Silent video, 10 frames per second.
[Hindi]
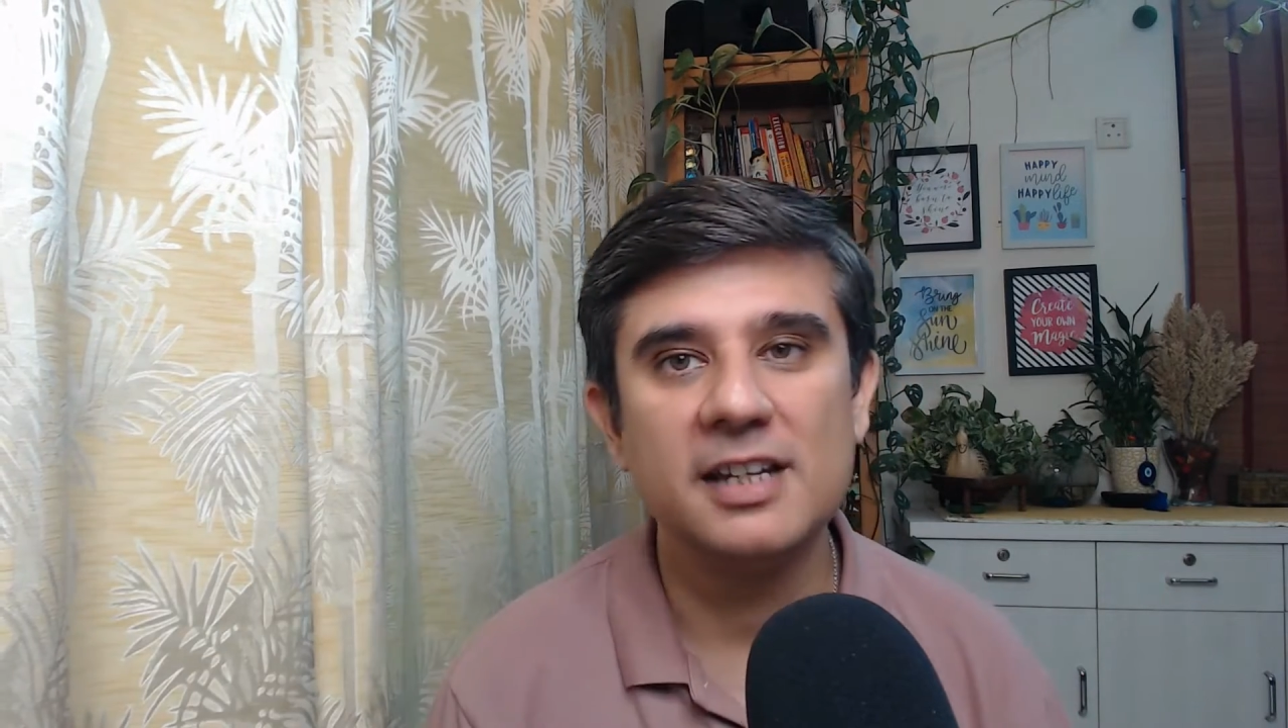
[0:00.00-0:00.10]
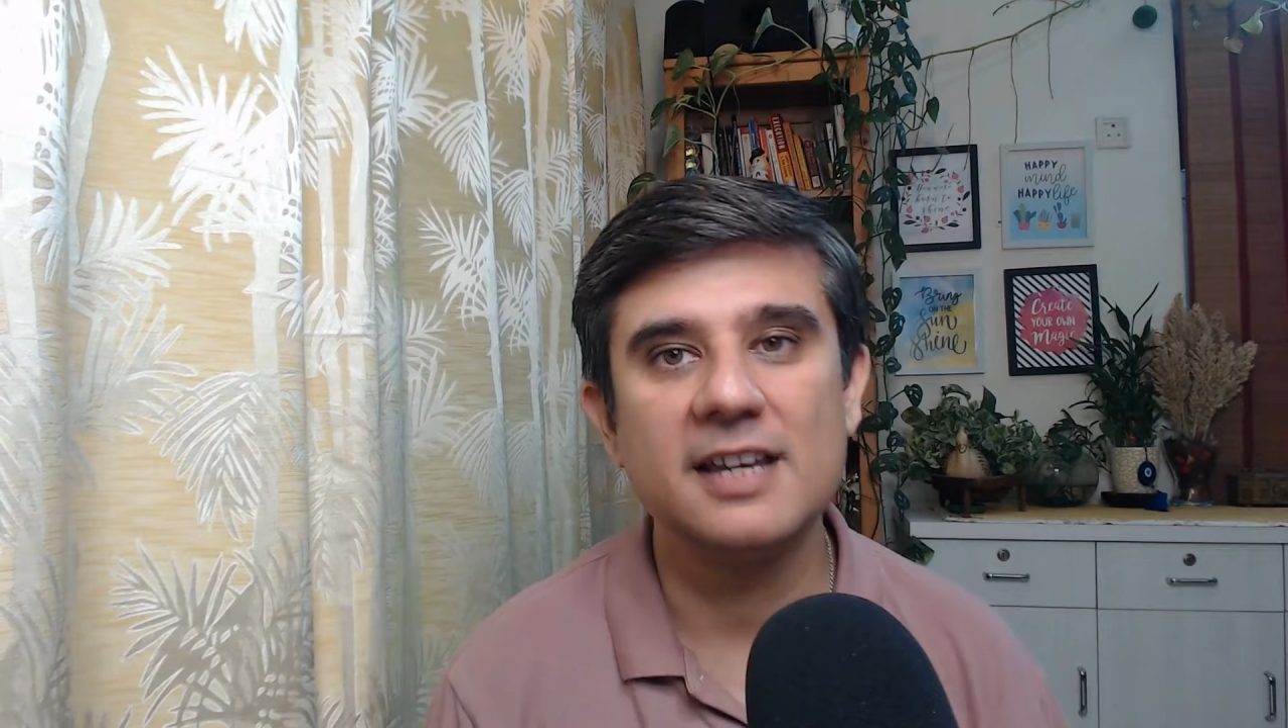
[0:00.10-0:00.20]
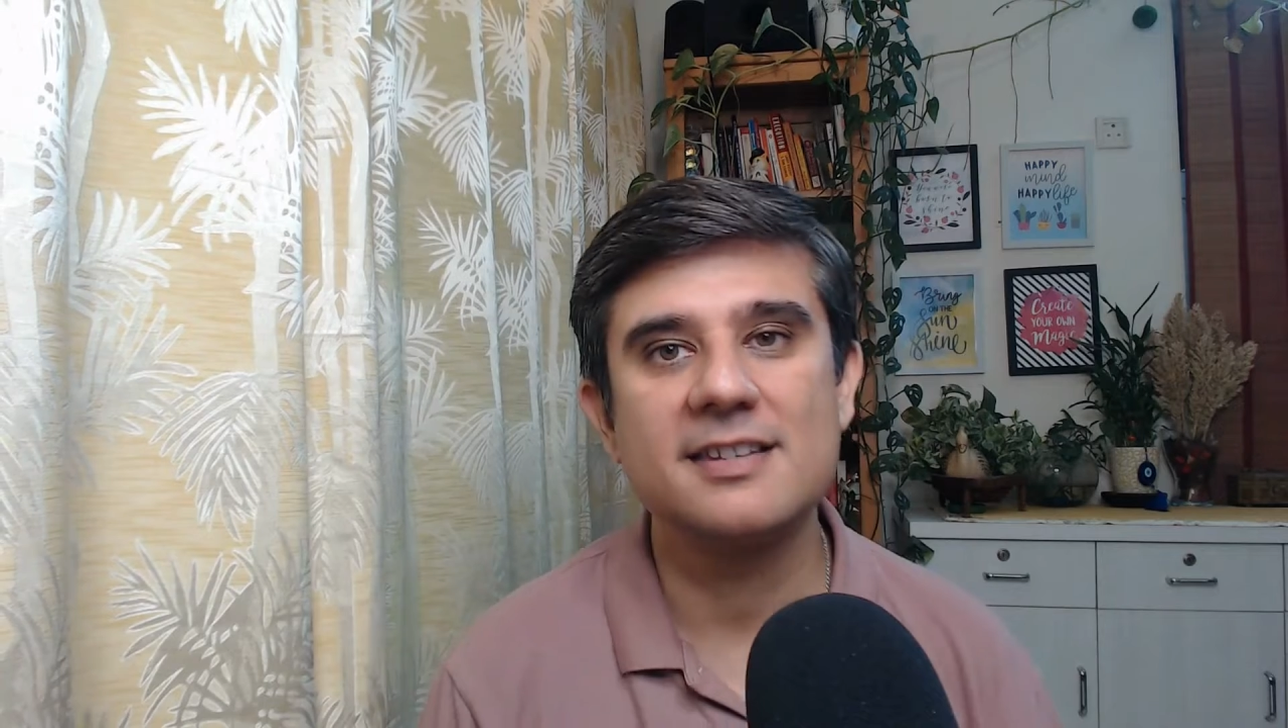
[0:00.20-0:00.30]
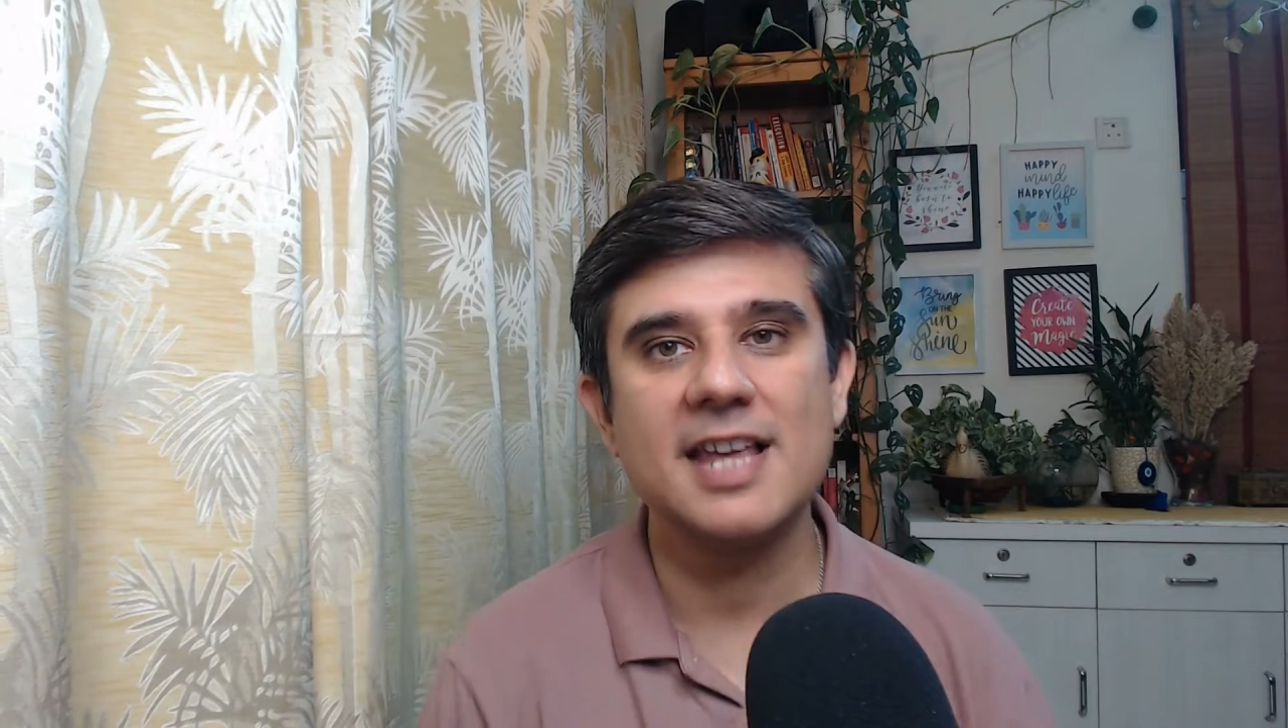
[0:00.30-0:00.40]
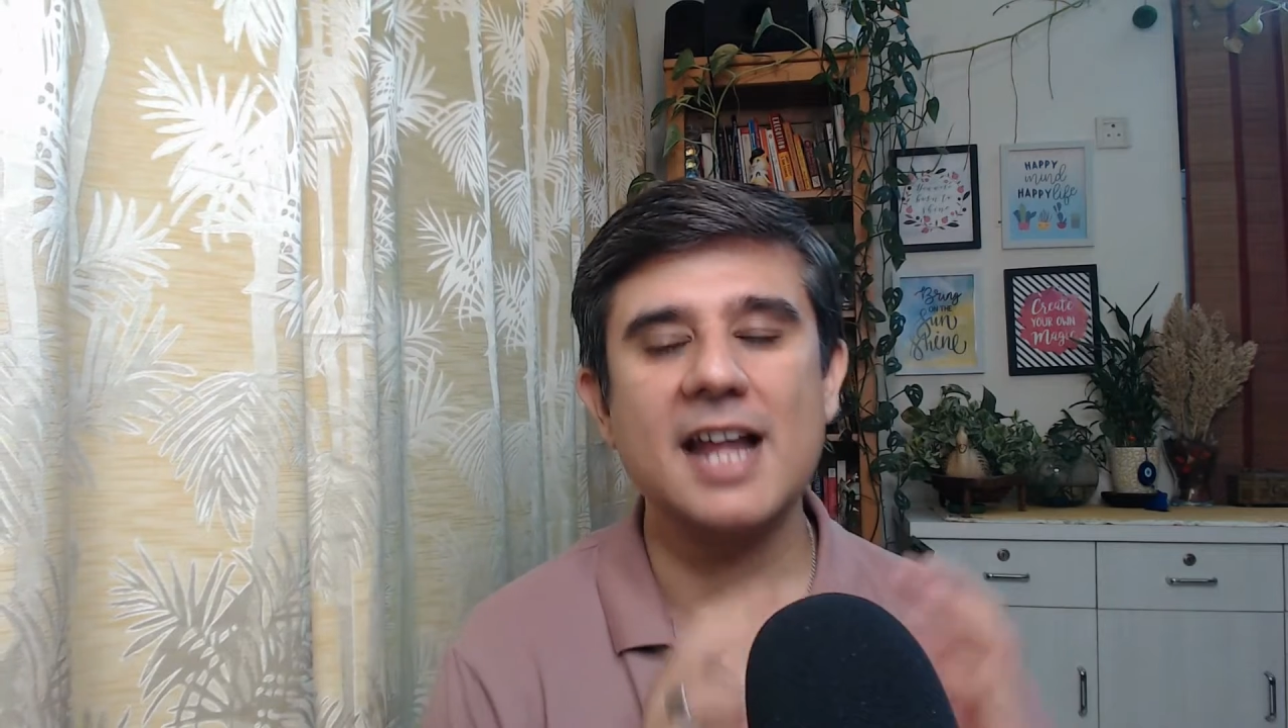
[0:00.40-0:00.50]

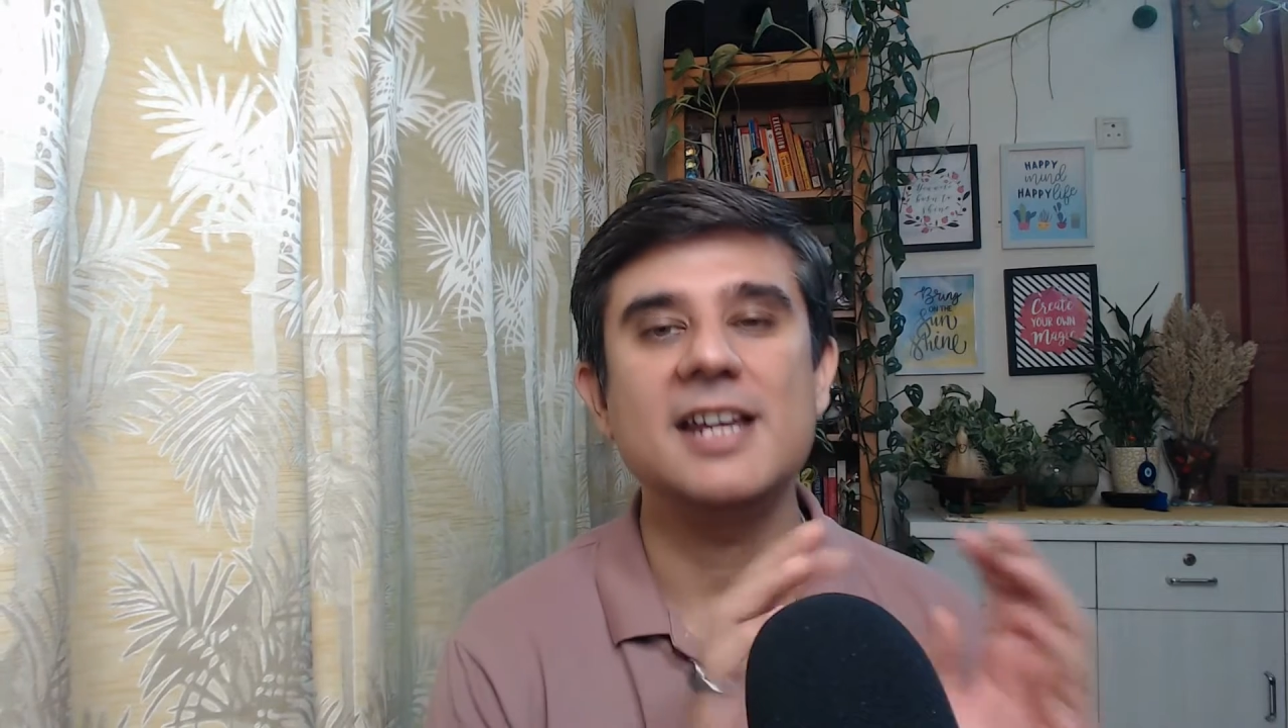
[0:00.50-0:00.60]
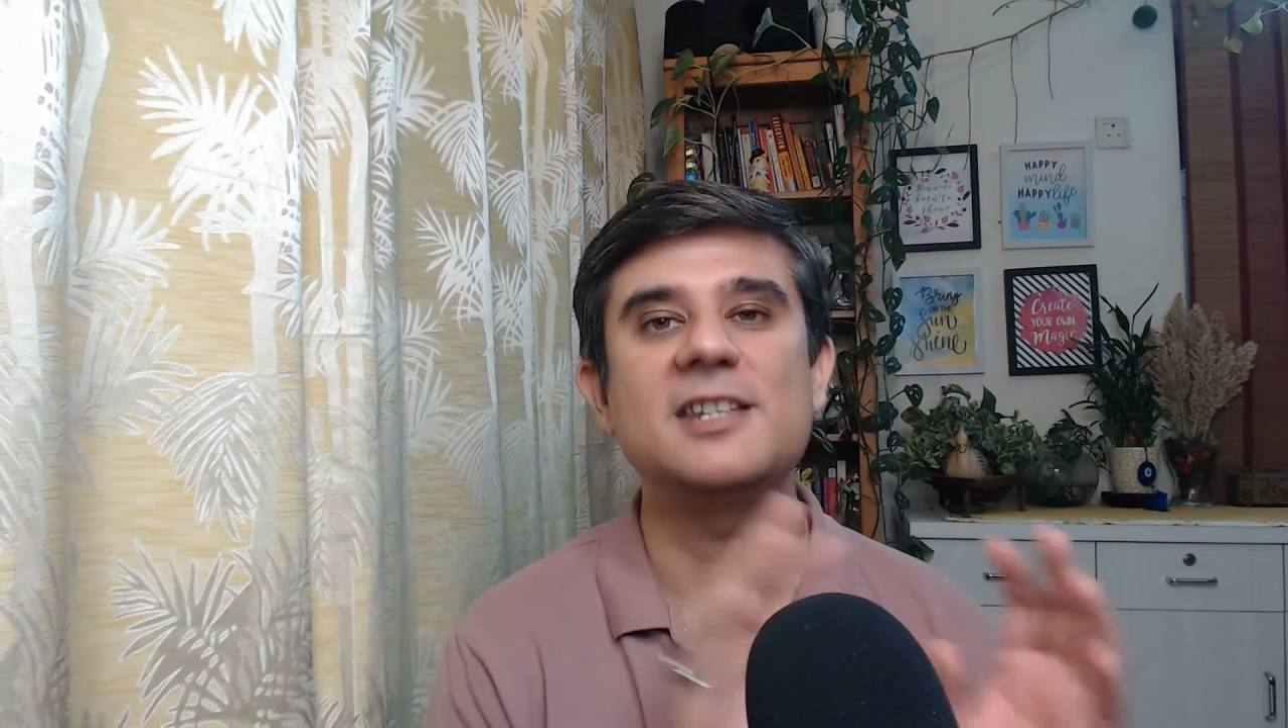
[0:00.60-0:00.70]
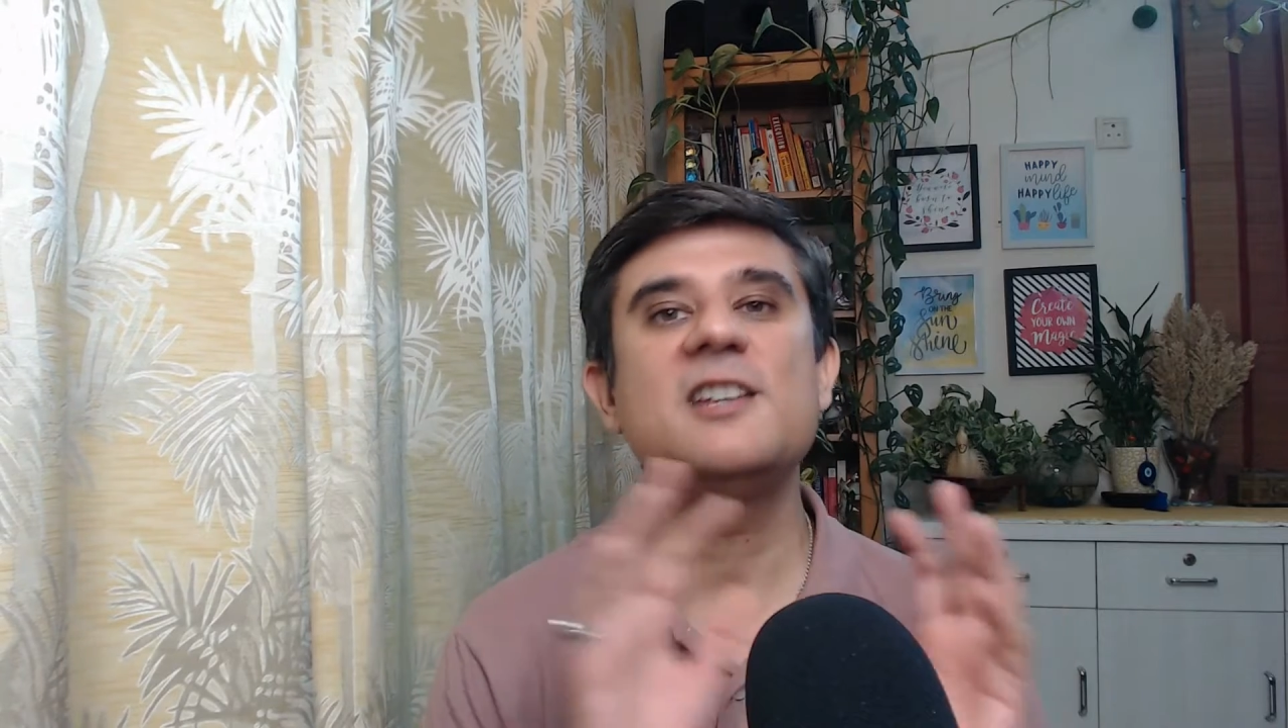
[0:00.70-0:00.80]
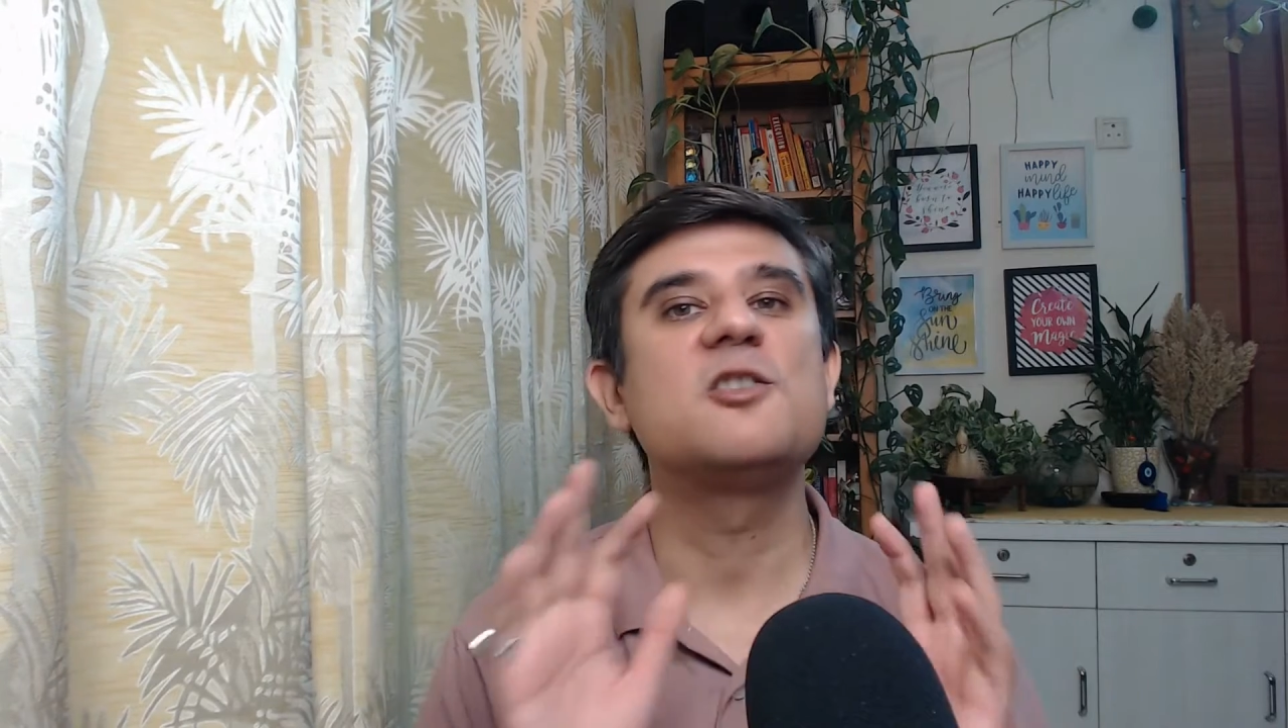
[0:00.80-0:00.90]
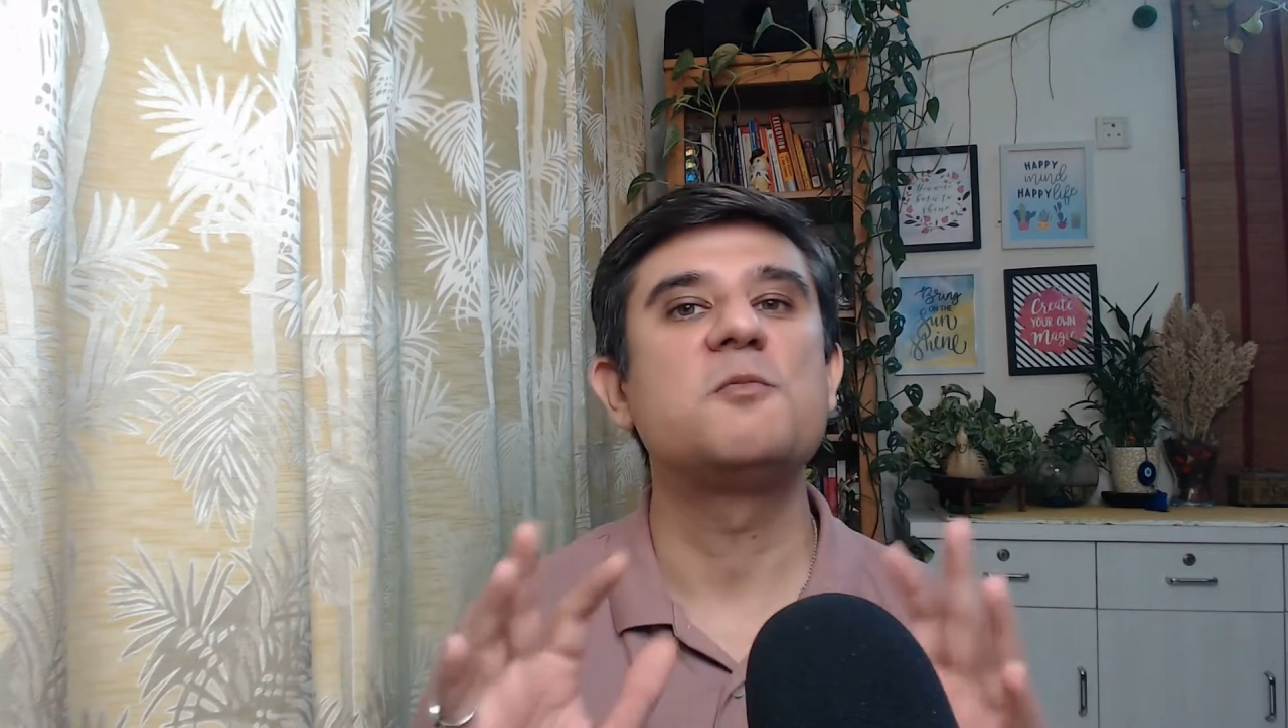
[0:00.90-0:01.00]
ये सारी
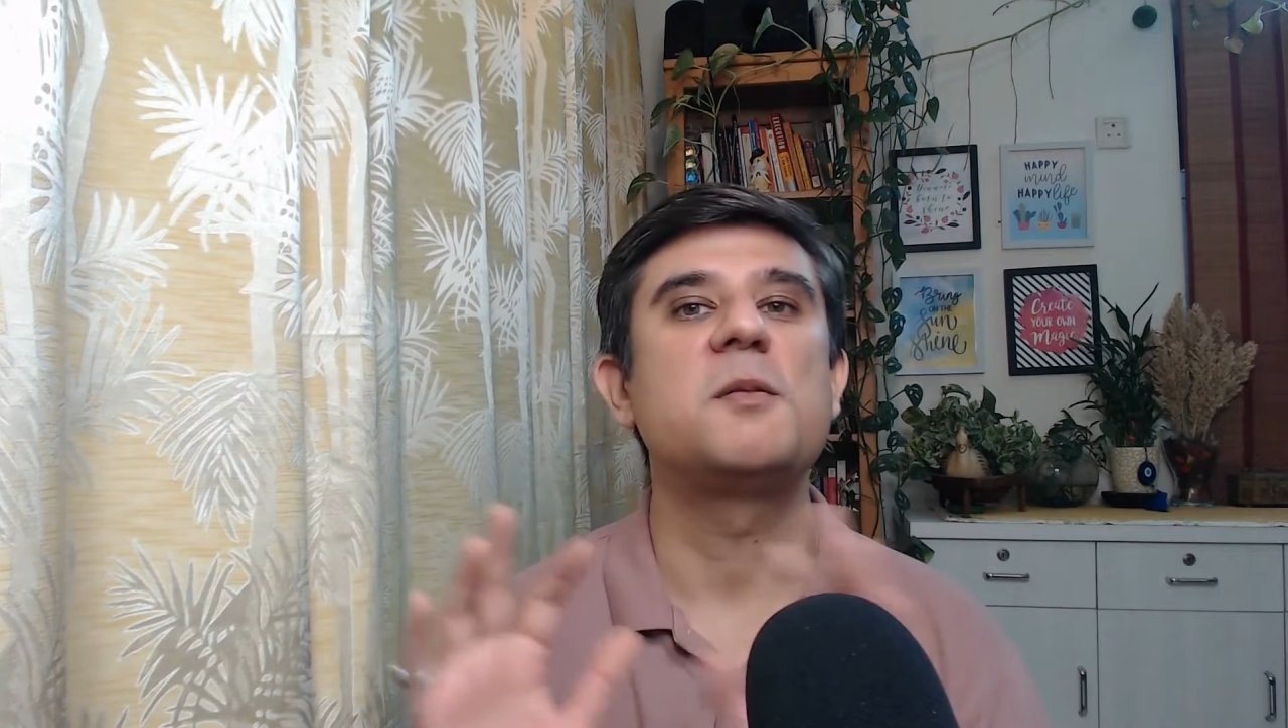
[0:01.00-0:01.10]
चीजों